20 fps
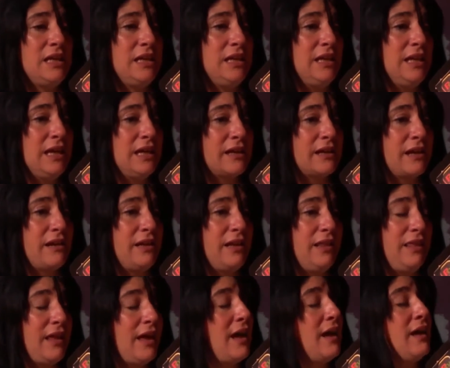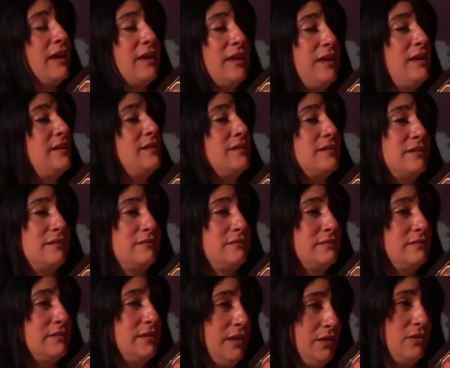Y la realidad que es,
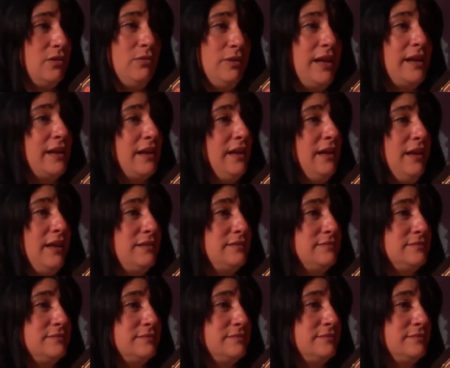esto es una realidad.